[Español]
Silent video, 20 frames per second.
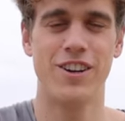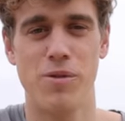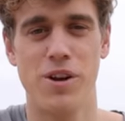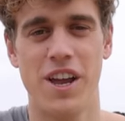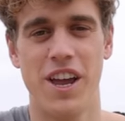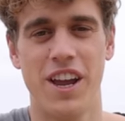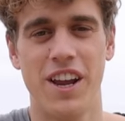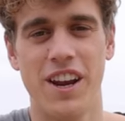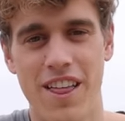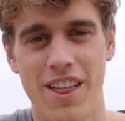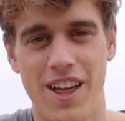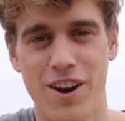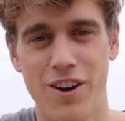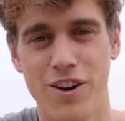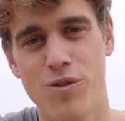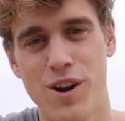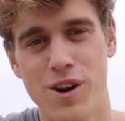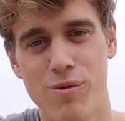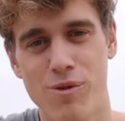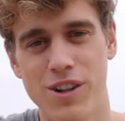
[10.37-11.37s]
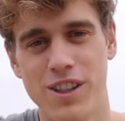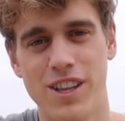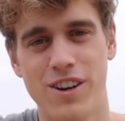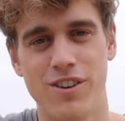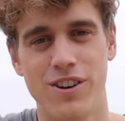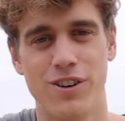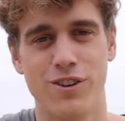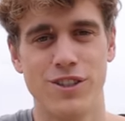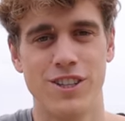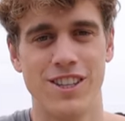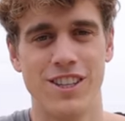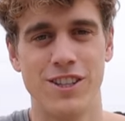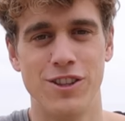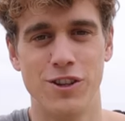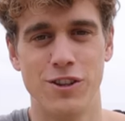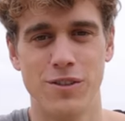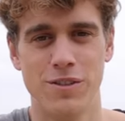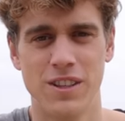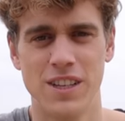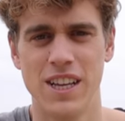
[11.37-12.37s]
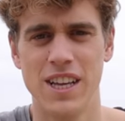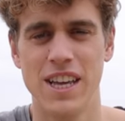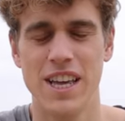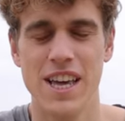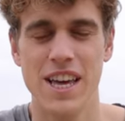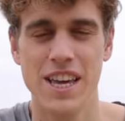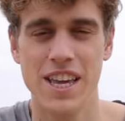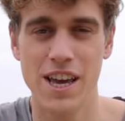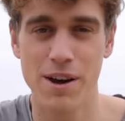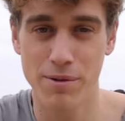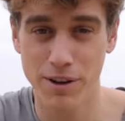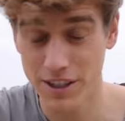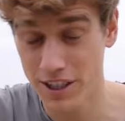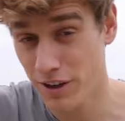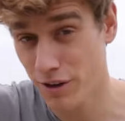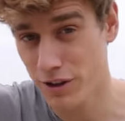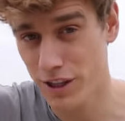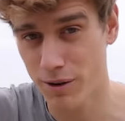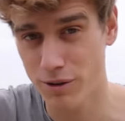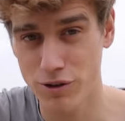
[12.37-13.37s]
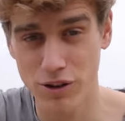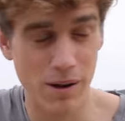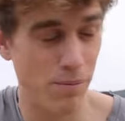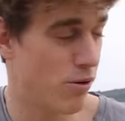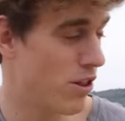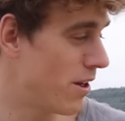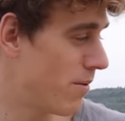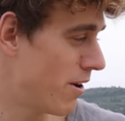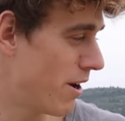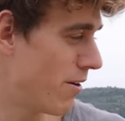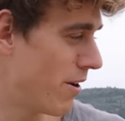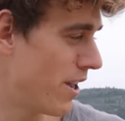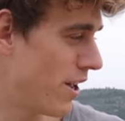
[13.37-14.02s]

voy a ir a dar una vuelta con el cochecito. Y a ver si encontramos una poza para